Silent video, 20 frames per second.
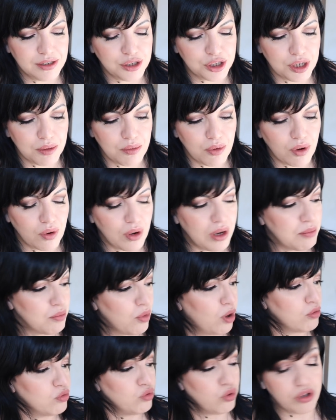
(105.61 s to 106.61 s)
diciamo
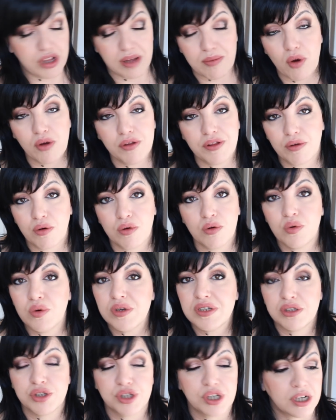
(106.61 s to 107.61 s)
mo, uno dei modi con cui
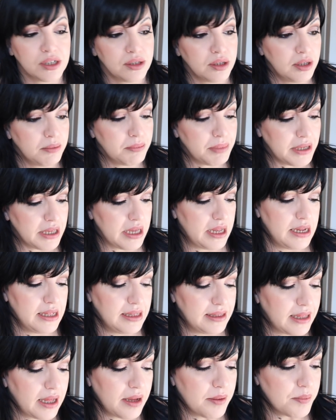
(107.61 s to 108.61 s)
sto cercando di impegnare
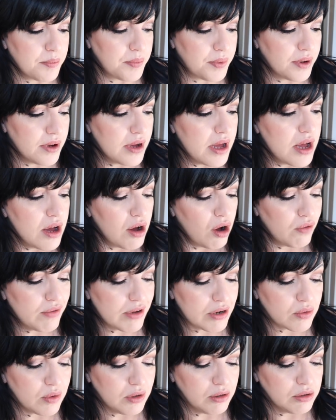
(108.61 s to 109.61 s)
il tempo
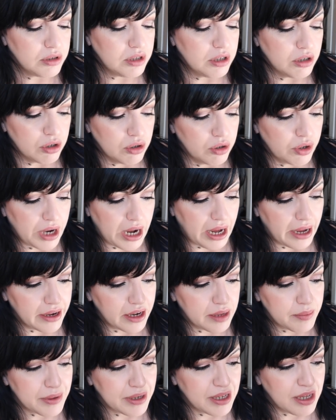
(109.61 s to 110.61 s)
ovvero quello di
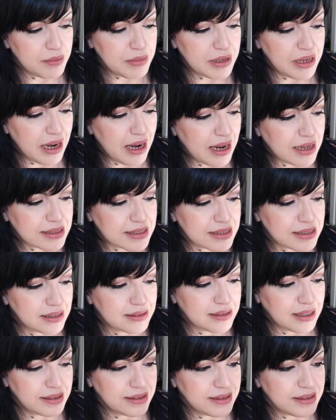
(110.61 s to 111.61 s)
colorare perché mi rilassa
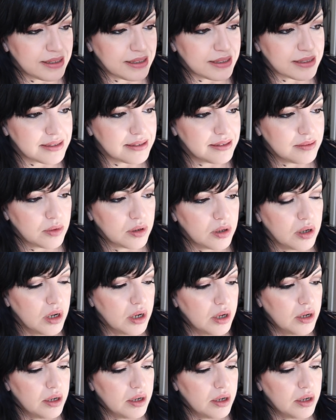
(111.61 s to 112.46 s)
tantissimo